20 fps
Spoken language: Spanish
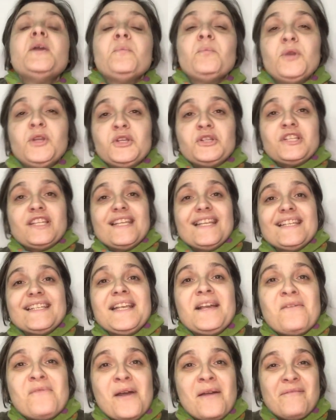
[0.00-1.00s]
Buenos días,
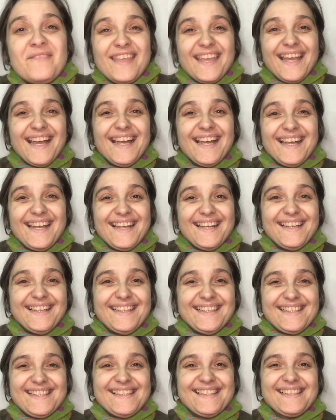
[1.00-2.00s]
agua
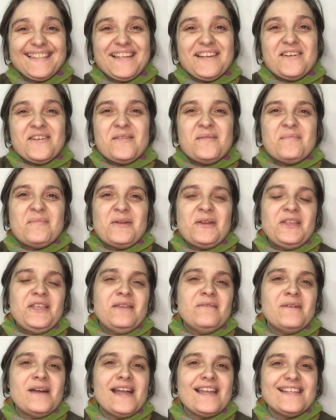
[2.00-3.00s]
amigas, ¿Cómo lo
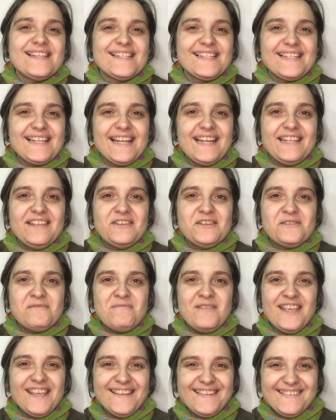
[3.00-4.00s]
lleváis, cariños
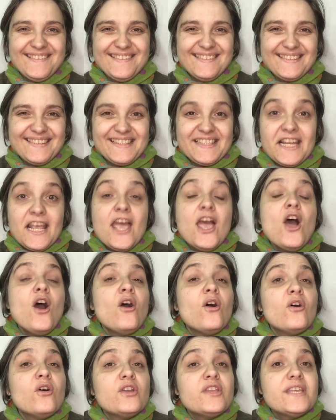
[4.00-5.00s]
míos?
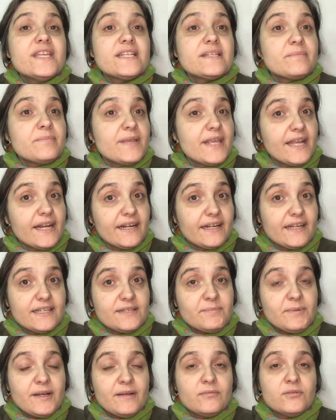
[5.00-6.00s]
Hoy es
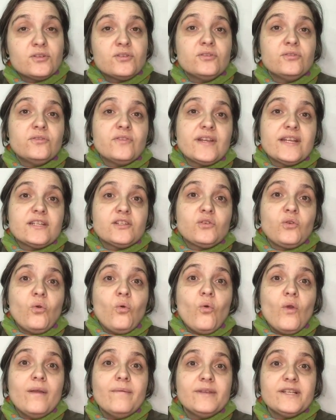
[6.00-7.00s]
viernes para vosotras,
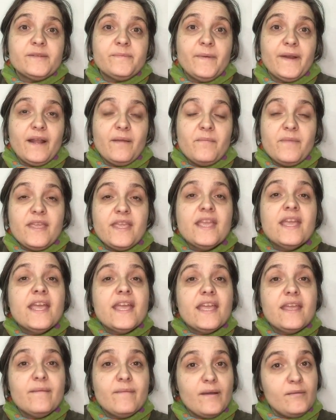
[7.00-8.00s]
jueves para mí
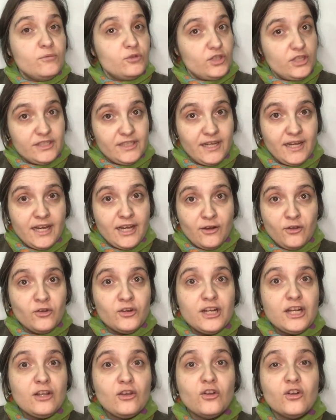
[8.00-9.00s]
y vamos a seguir
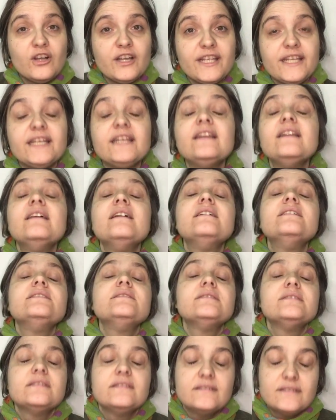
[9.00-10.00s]
con el cojín.
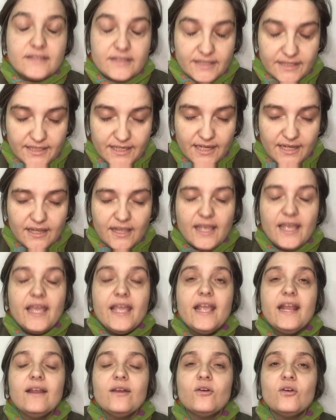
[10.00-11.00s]
Sí,
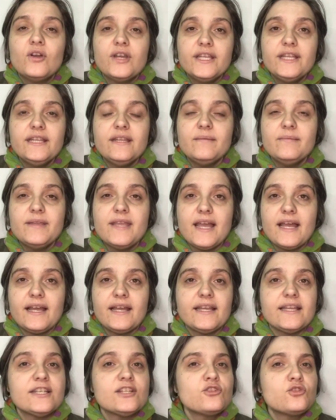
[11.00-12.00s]
el cojín de
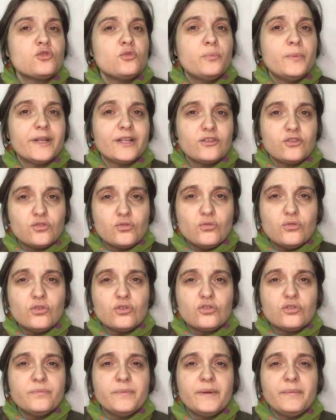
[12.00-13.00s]
viaje, súper chulo,
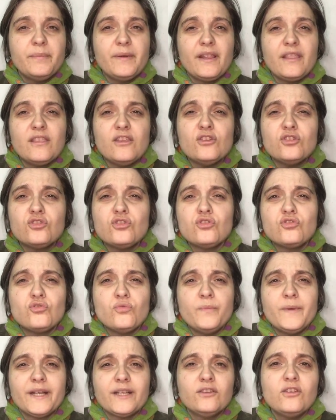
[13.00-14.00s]
súper precioso,
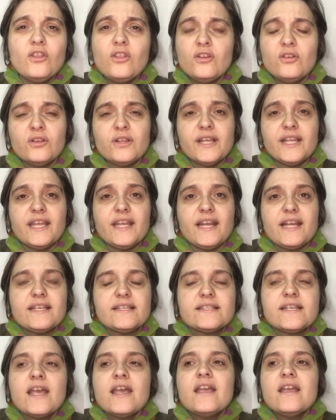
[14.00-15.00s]
súper todo lo que
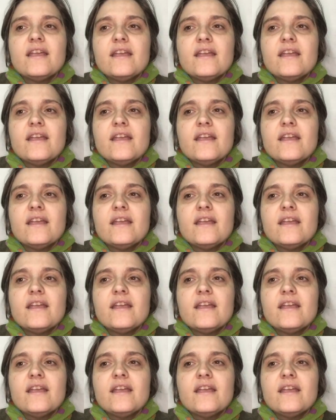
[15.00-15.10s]
queráis.